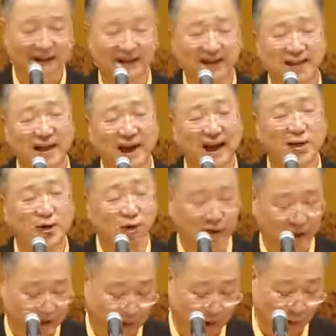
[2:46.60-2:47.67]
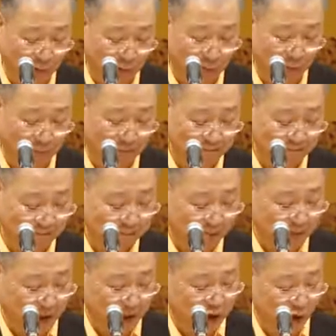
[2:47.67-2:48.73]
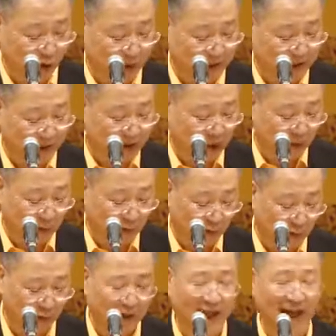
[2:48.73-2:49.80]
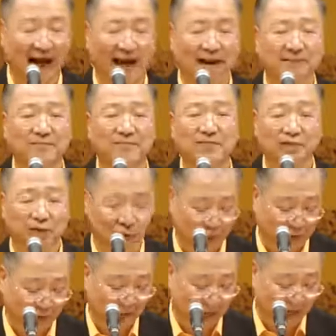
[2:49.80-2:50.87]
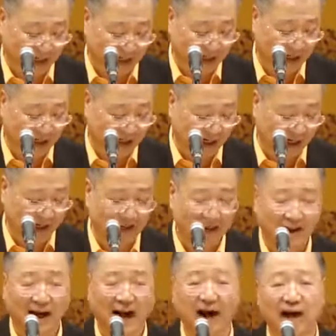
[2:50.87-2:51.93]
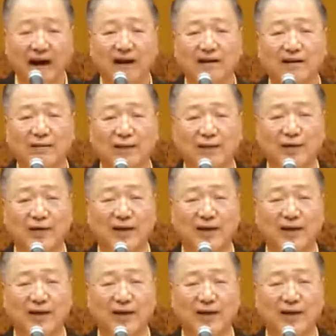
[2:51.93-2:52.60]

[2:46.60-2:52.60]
加重了脚步，比丘们见到佛陀来，纷纷站起来啊。佛陀